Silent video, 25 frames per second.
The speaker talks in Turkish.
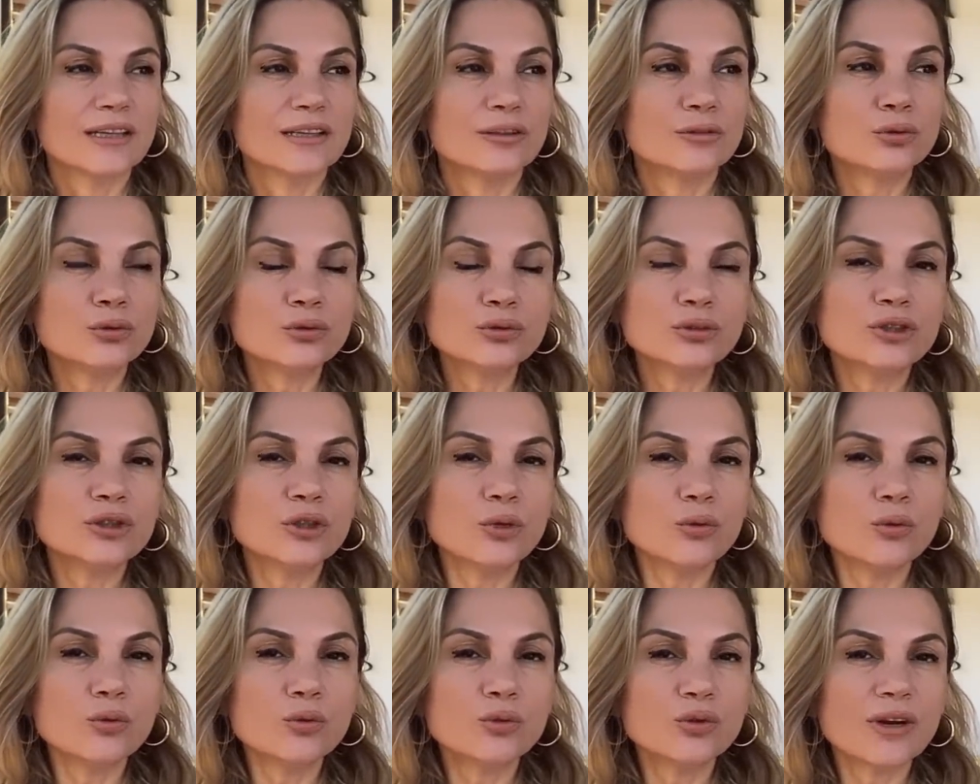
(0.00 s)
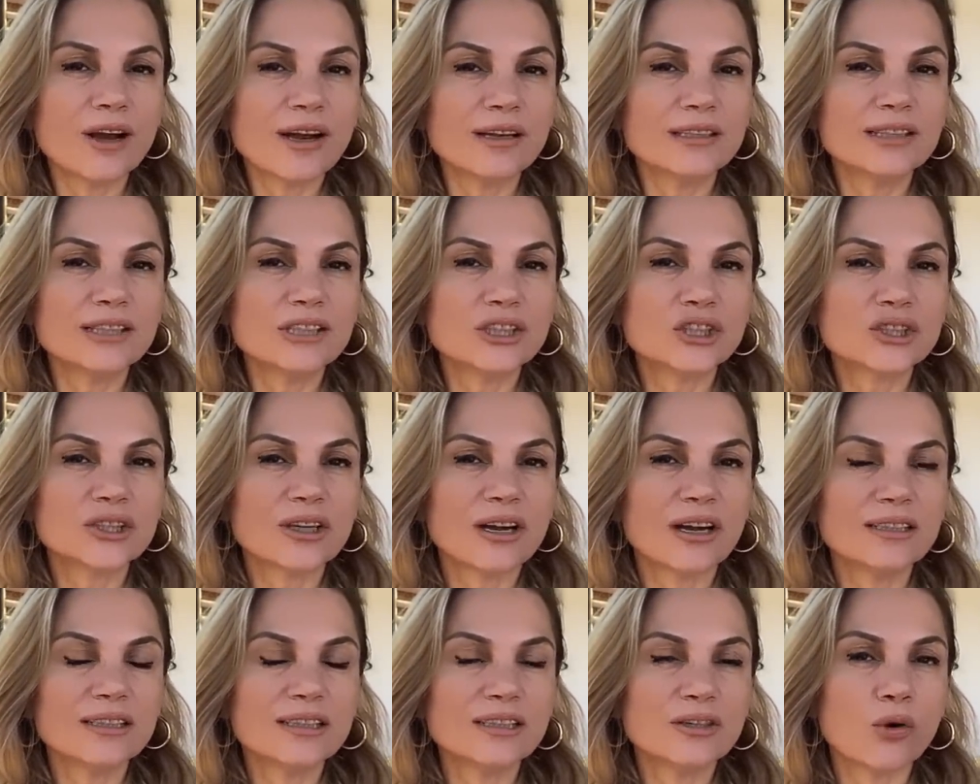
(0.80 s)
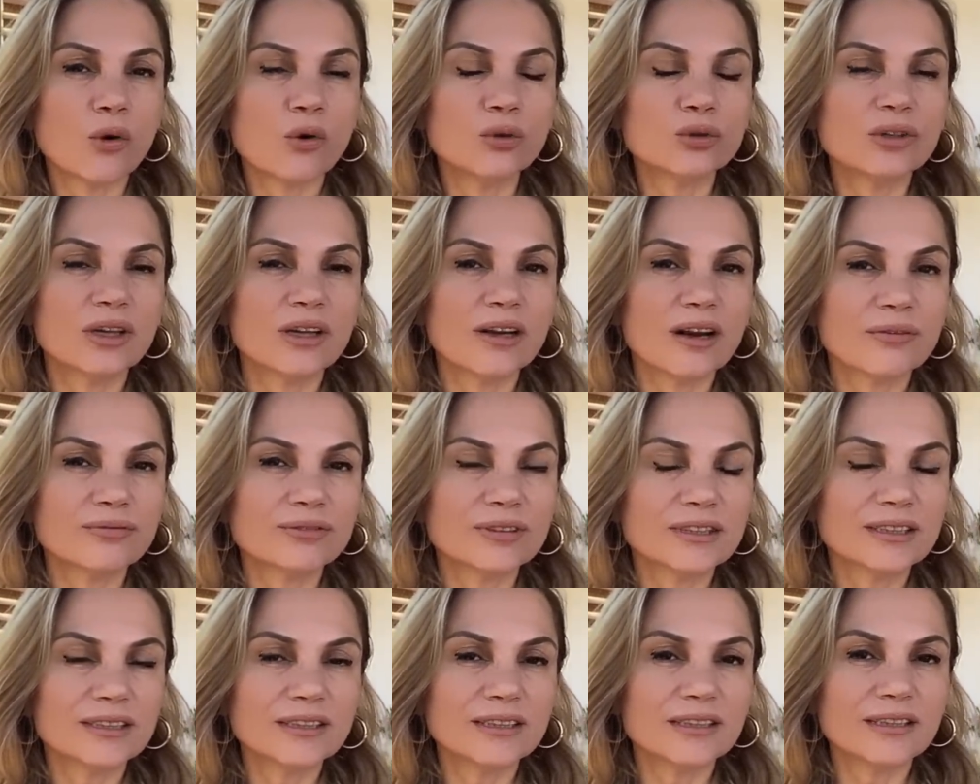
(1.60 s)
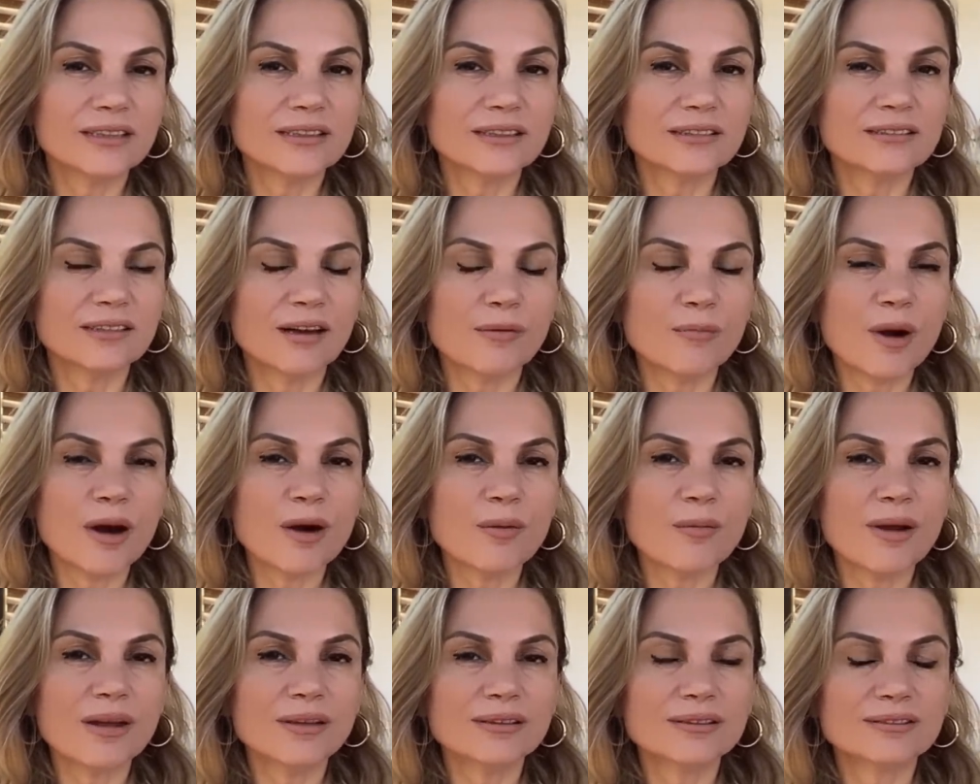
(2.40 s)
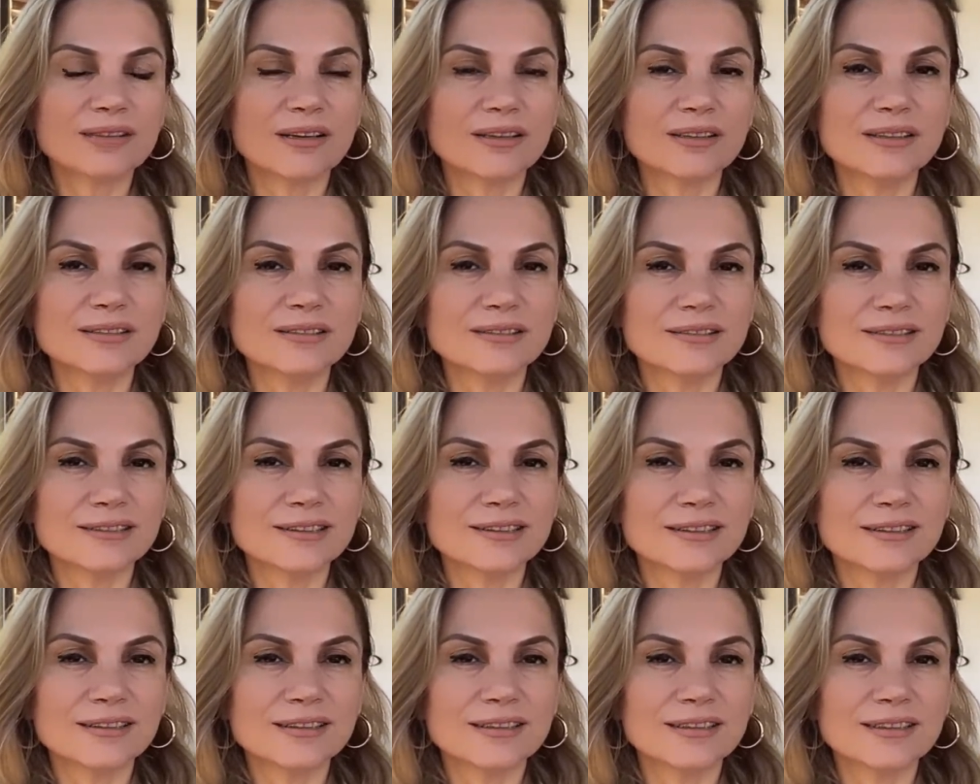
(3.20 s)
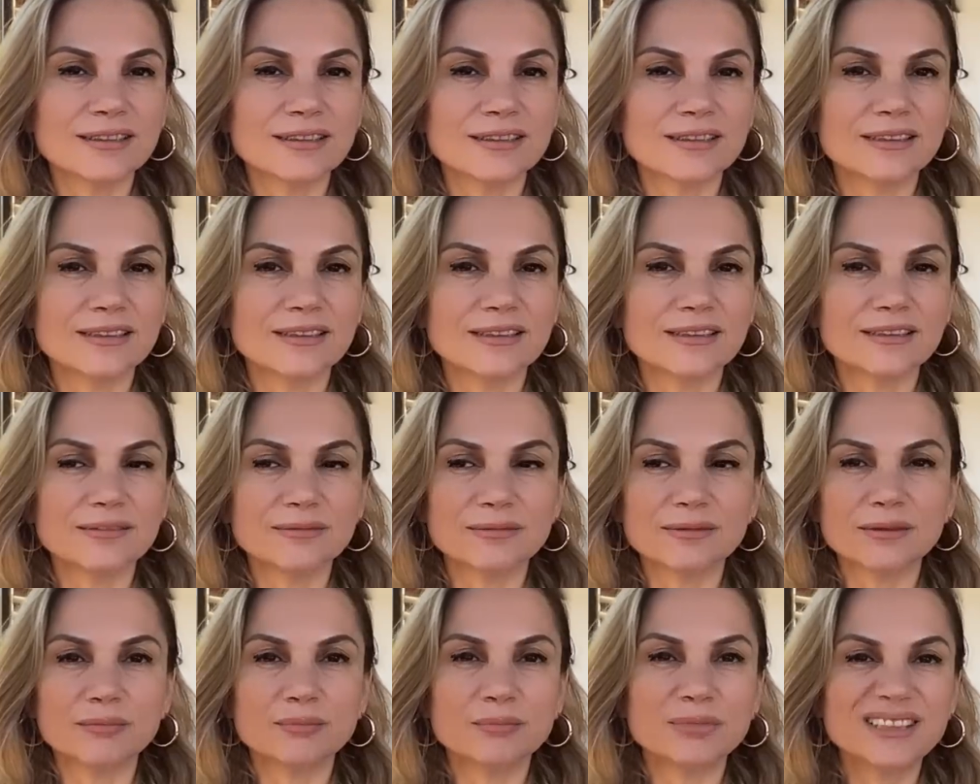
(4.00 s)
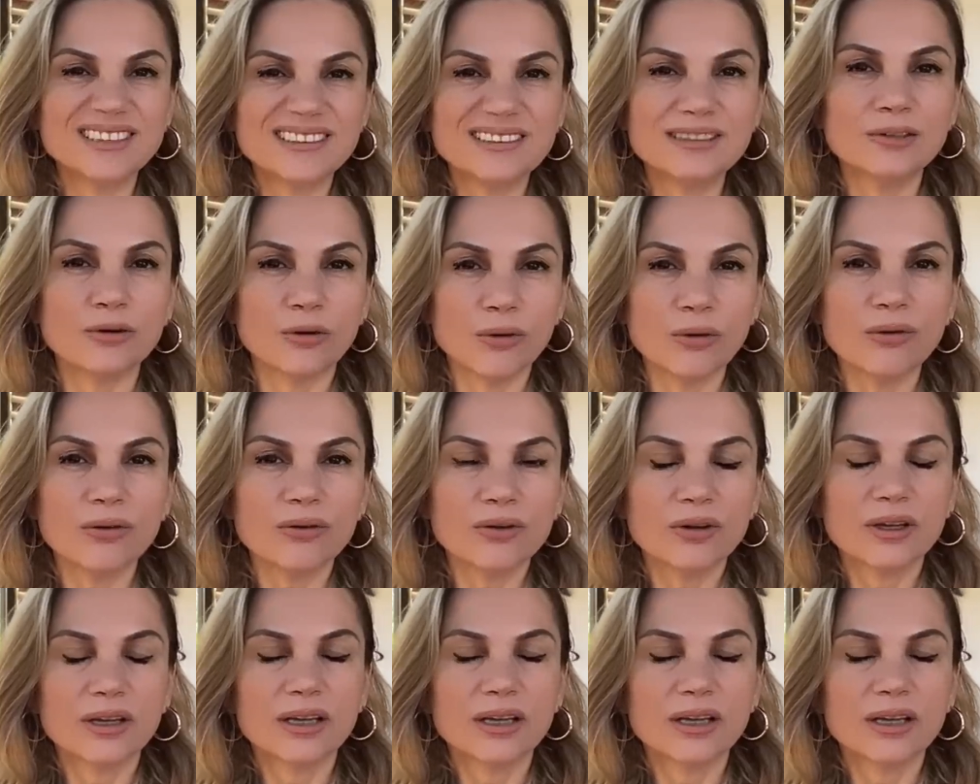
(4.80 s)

Rusya Ukrayna işgaliyle o taraftaki tamamen tahıl e, bitiyor.